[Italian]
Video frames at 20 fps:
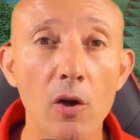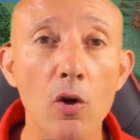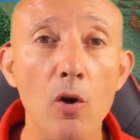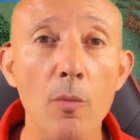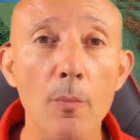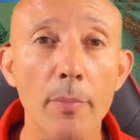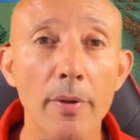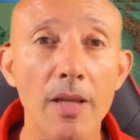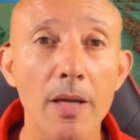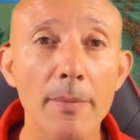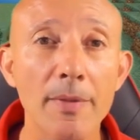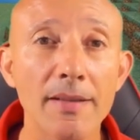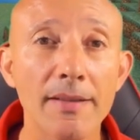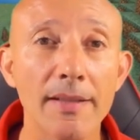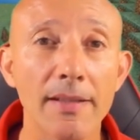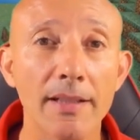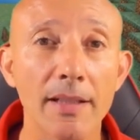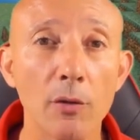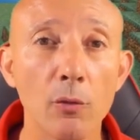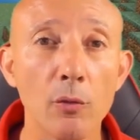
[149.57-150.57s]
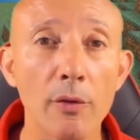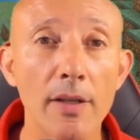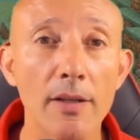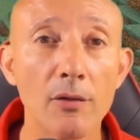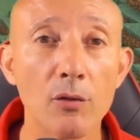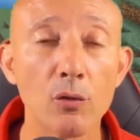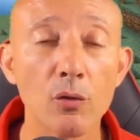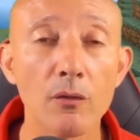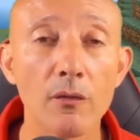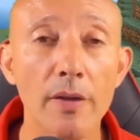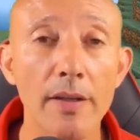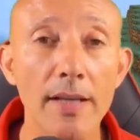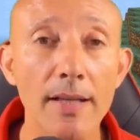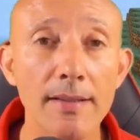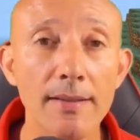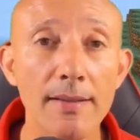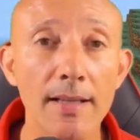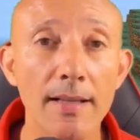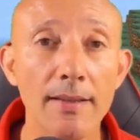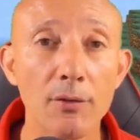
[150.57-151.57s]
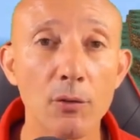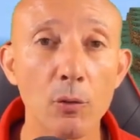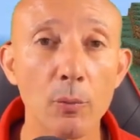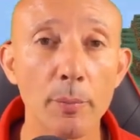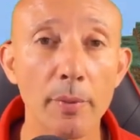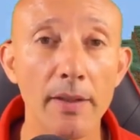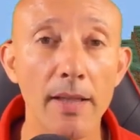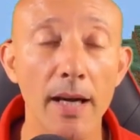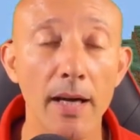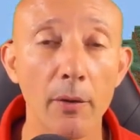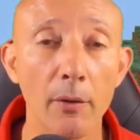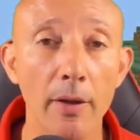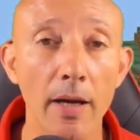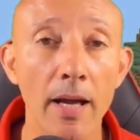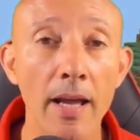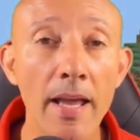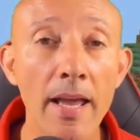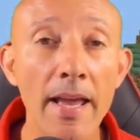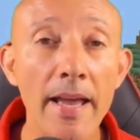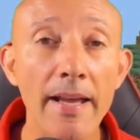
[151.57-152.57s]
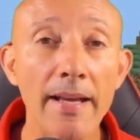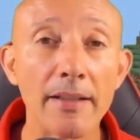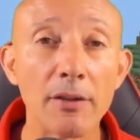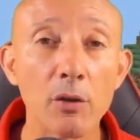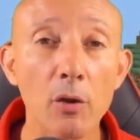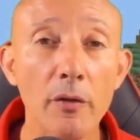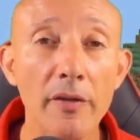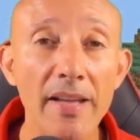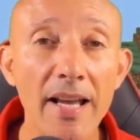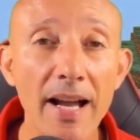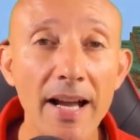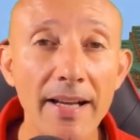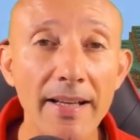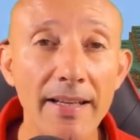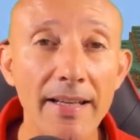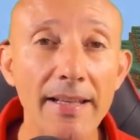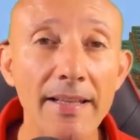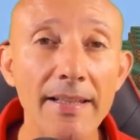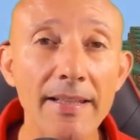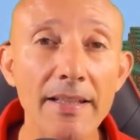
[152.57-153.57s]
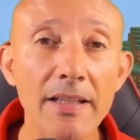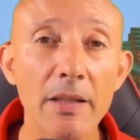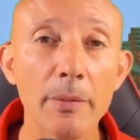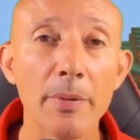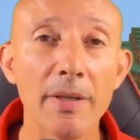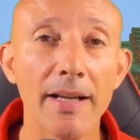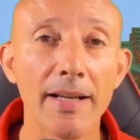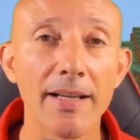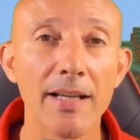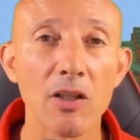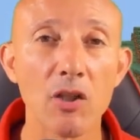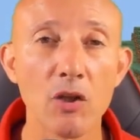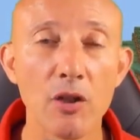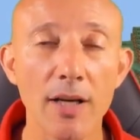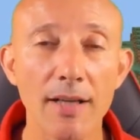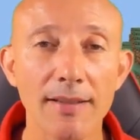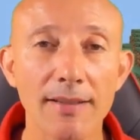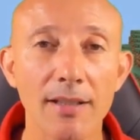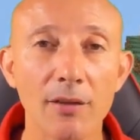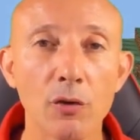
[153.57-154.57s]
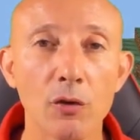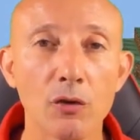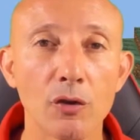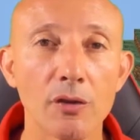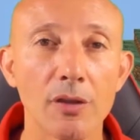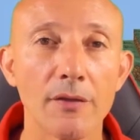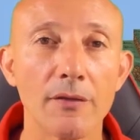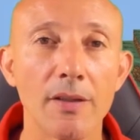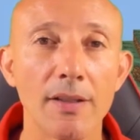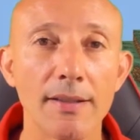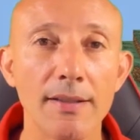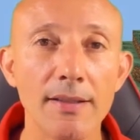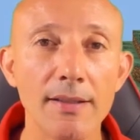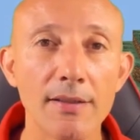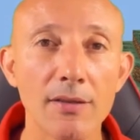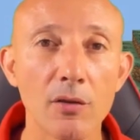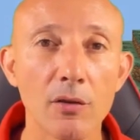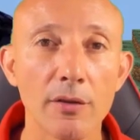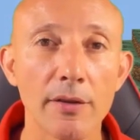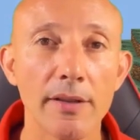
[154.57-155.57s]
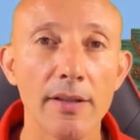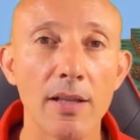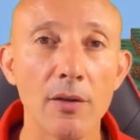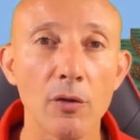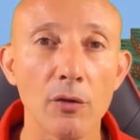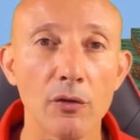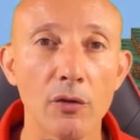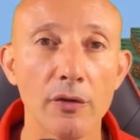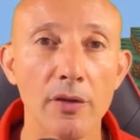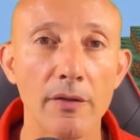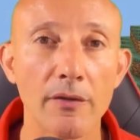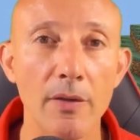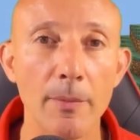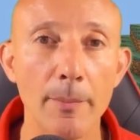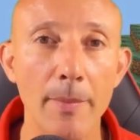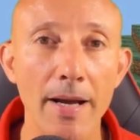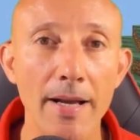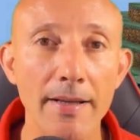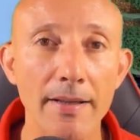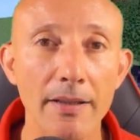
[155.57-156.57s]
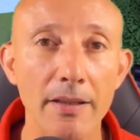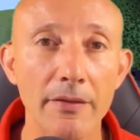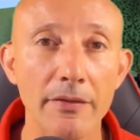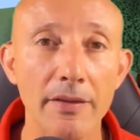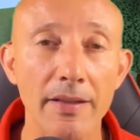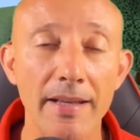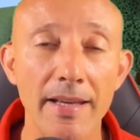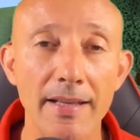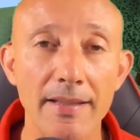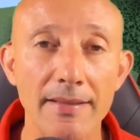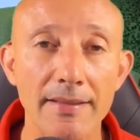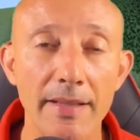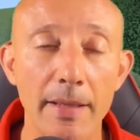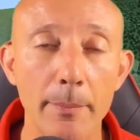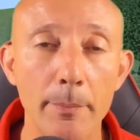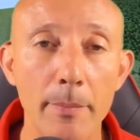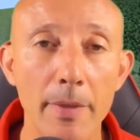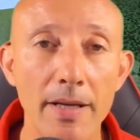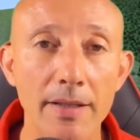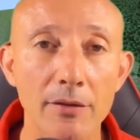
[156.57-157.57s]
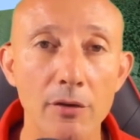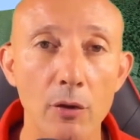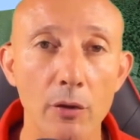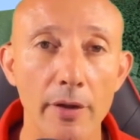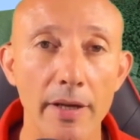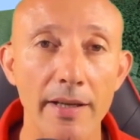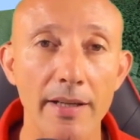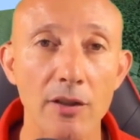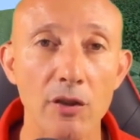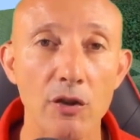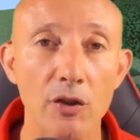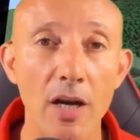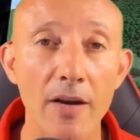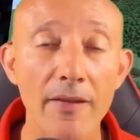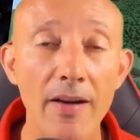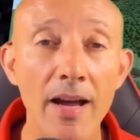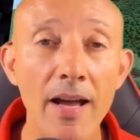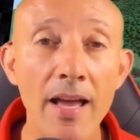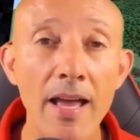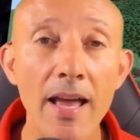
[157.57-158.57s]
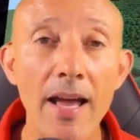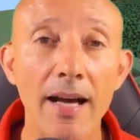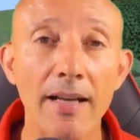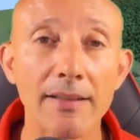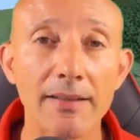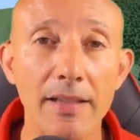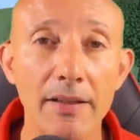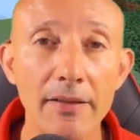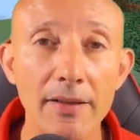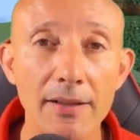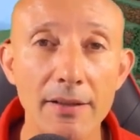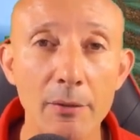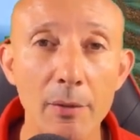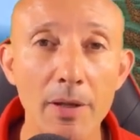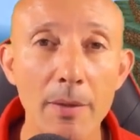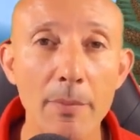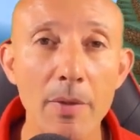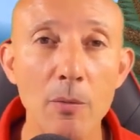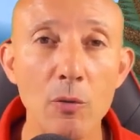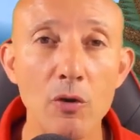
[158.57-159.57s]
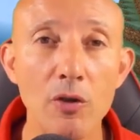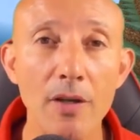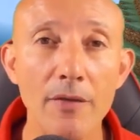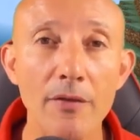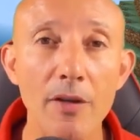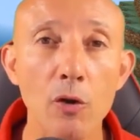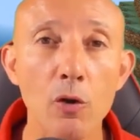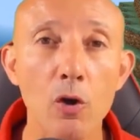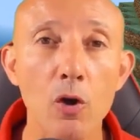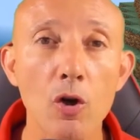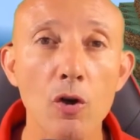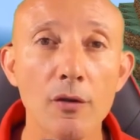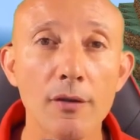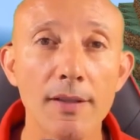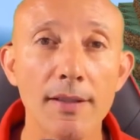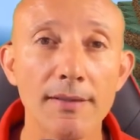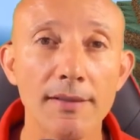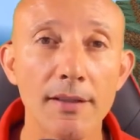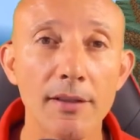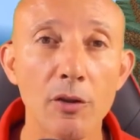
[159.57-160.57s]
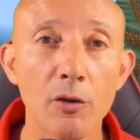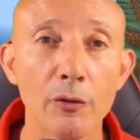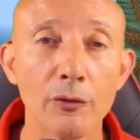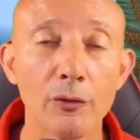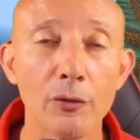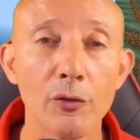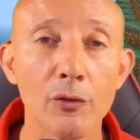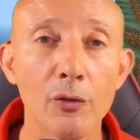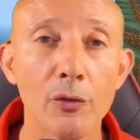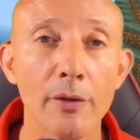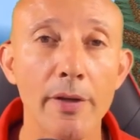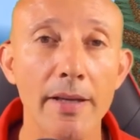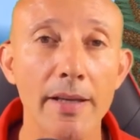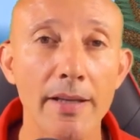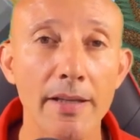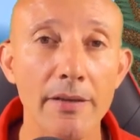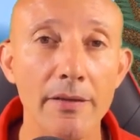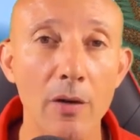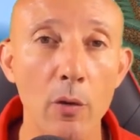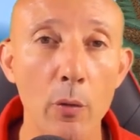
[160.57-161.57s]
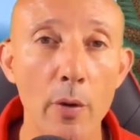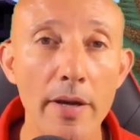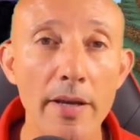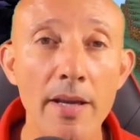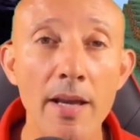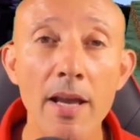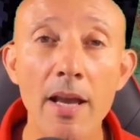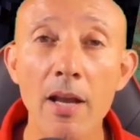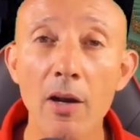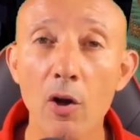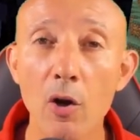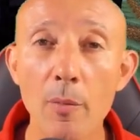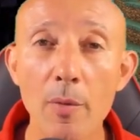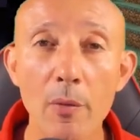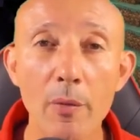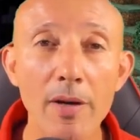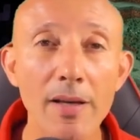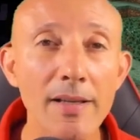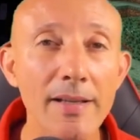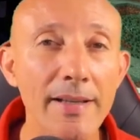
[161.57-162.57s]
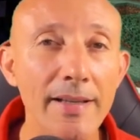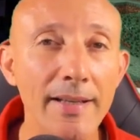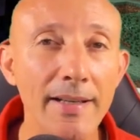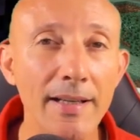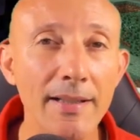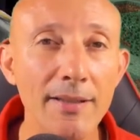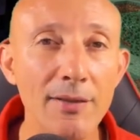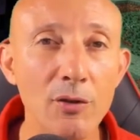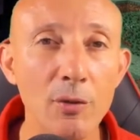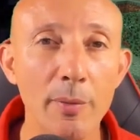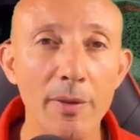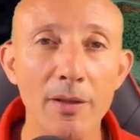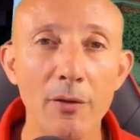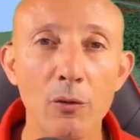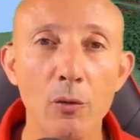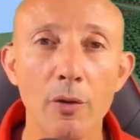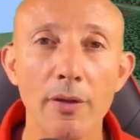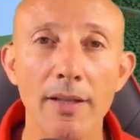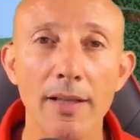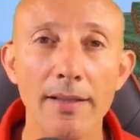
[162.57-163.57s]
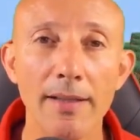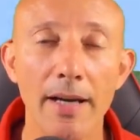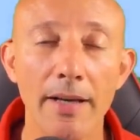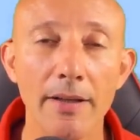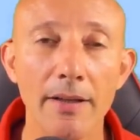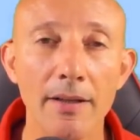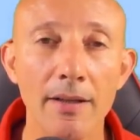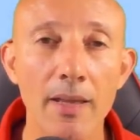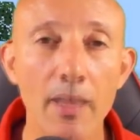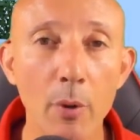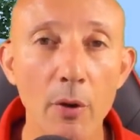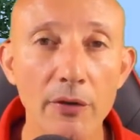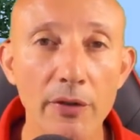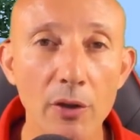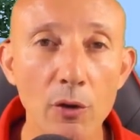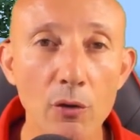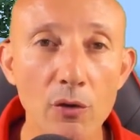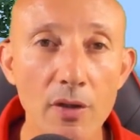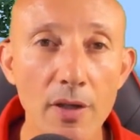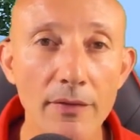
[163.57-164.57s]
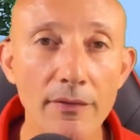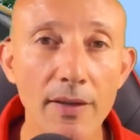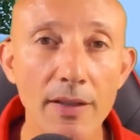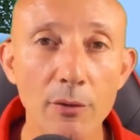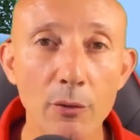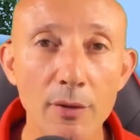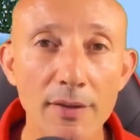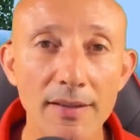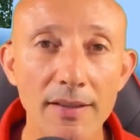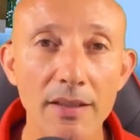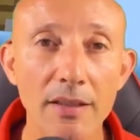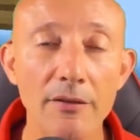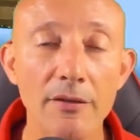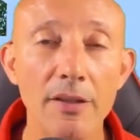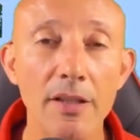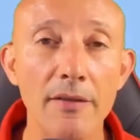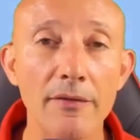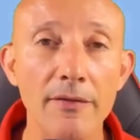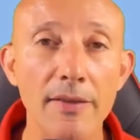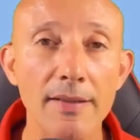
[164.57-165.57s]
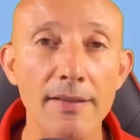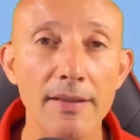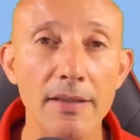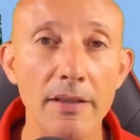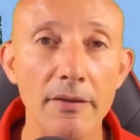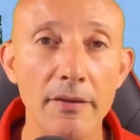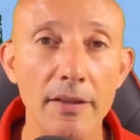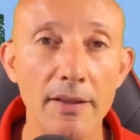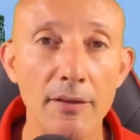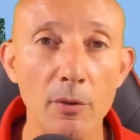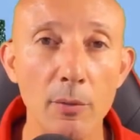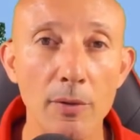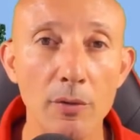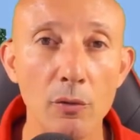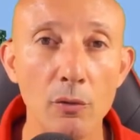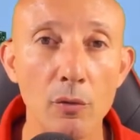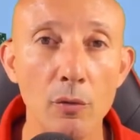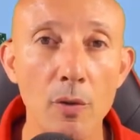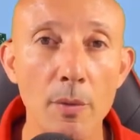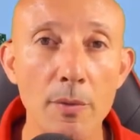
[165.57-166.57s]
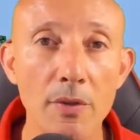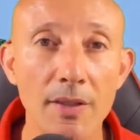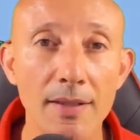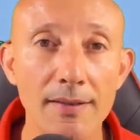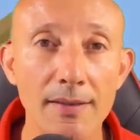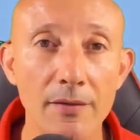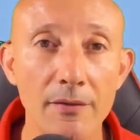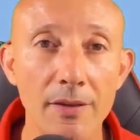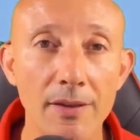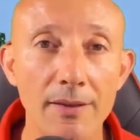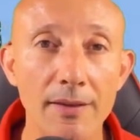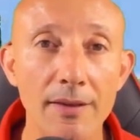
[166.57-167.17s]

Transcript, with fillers: completamente gratuite su Venezia e su Pitagora e trovi anche il link per agganciarti al nostro server Discord e al nostro server Minecraft che è sia Bedrock che Java, attraverso i quali abbiamo già avviato contest di costruzione e giveaway come quelli che realizzo per le scuole italiane. Poi se non già fatto iscriviti e fai iscrivere soprattutto i tuoi amici al server